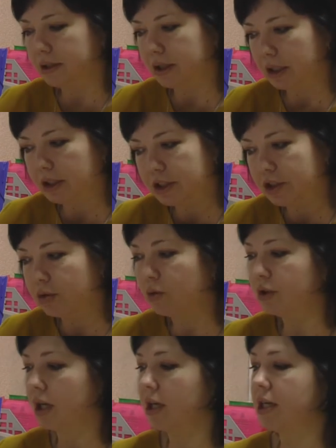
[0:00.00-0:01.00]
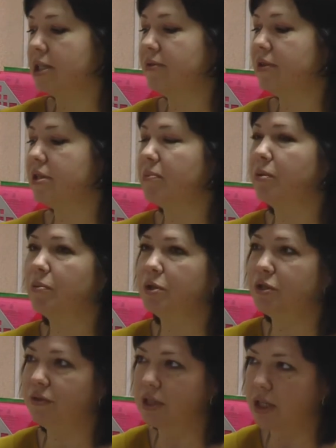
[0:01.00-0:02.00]
традиционно оказывается
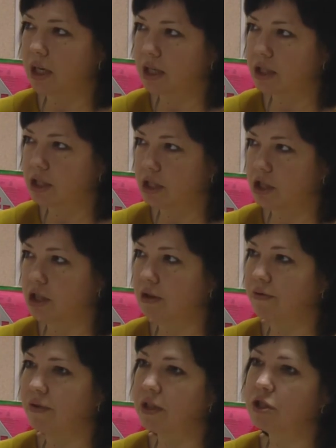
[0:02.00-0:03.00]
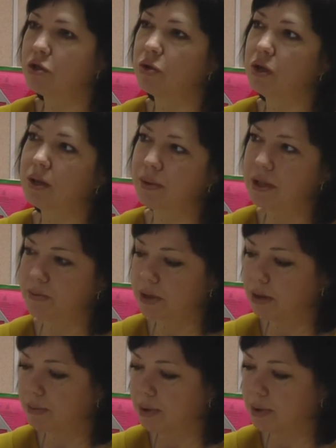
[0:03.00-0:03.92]
помощь в виде одежды, в виде школьно-письменных